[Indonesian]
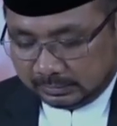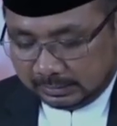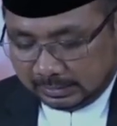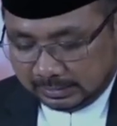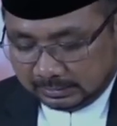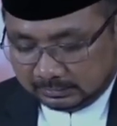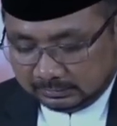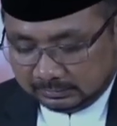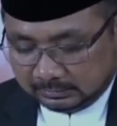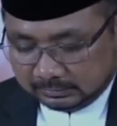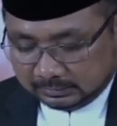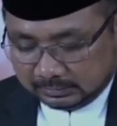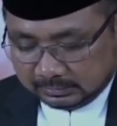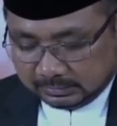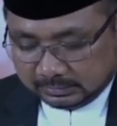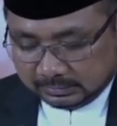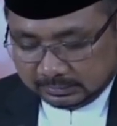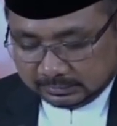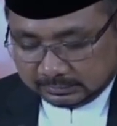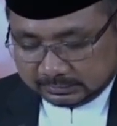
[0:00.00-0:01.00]
Hilal
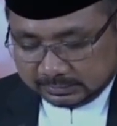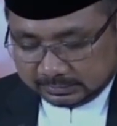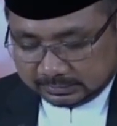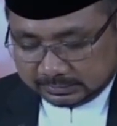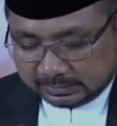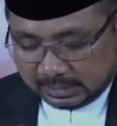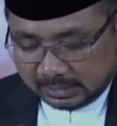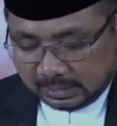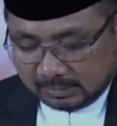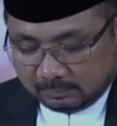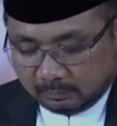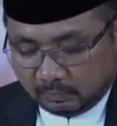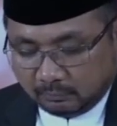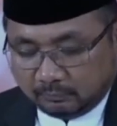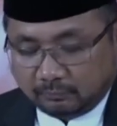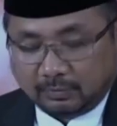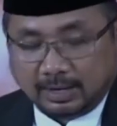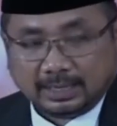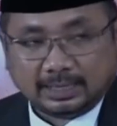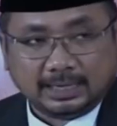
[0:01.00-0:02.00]
secara
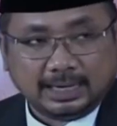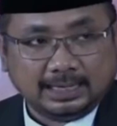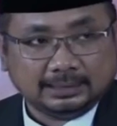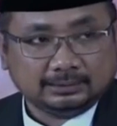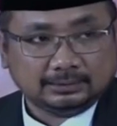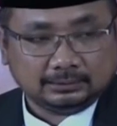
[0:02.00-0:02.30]
mufakat